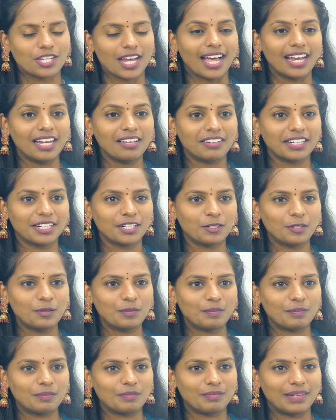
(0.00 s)
చాలా వరకు
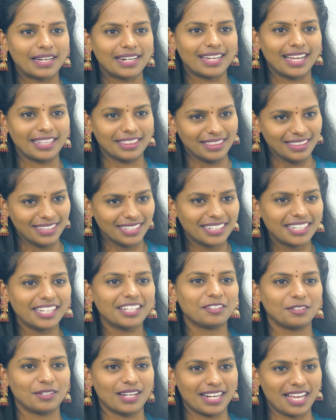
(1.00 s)
మన అందరికీ
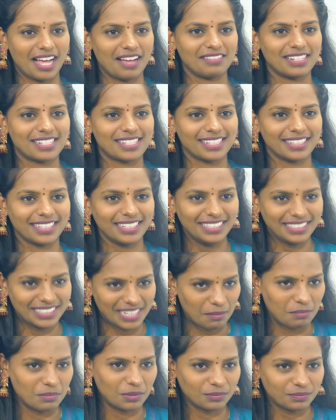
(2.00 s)
కూడా కావాల్సింది
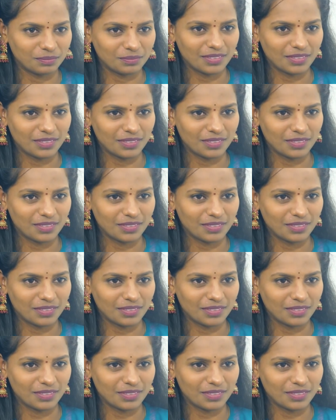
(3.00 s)
డబ్బు